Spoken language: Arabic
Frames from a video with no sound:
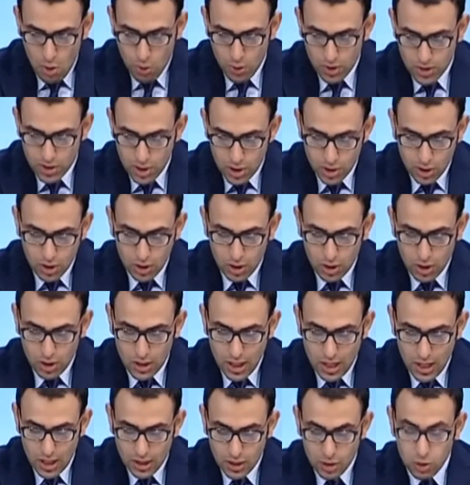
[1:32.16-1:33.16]
وزاره
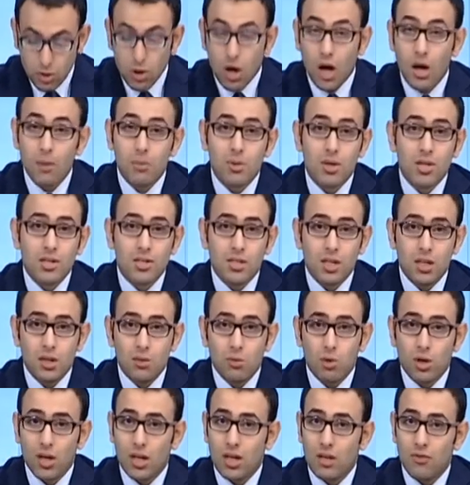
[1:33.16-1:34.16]
الرياضه قالت انه ابرز
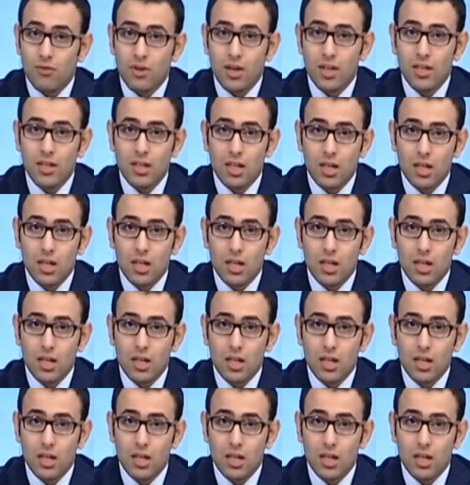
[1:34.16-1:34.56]
المخالفات